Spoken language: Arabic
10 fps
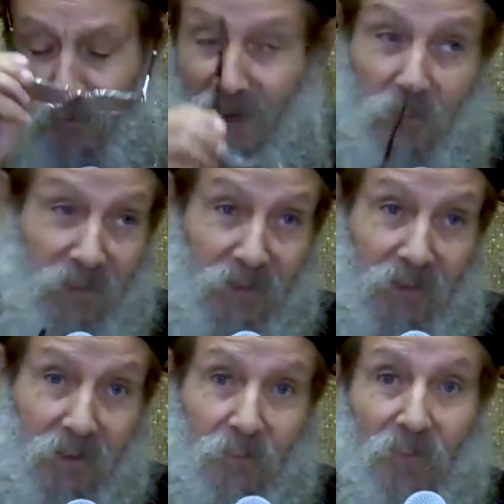
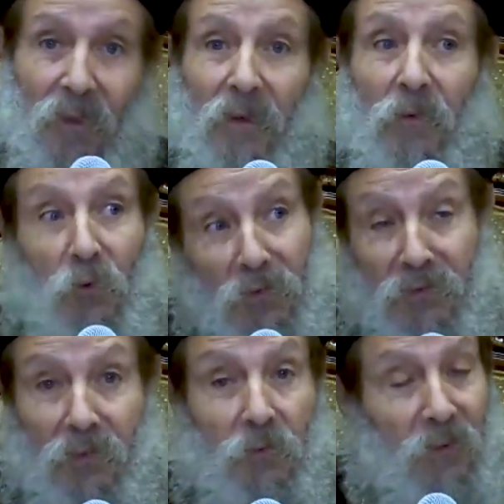ومحبتك
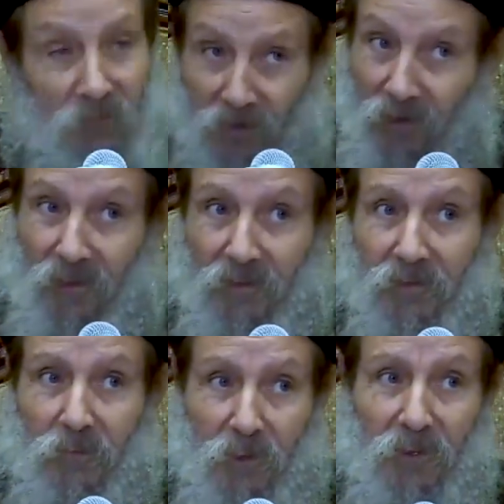لأختك وده الصح إن
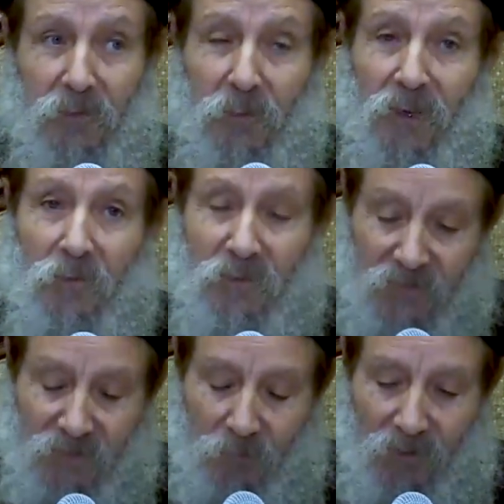احنا نفكر في بعض
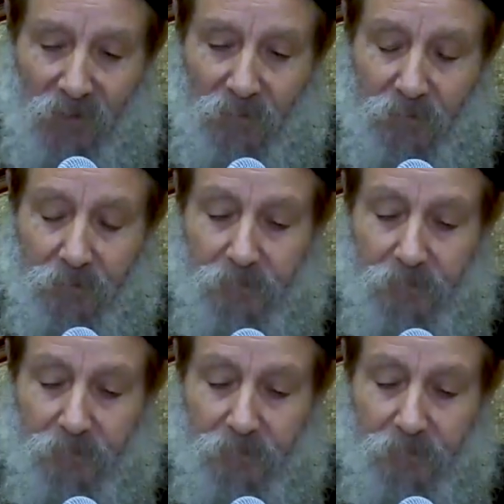ونسند بعض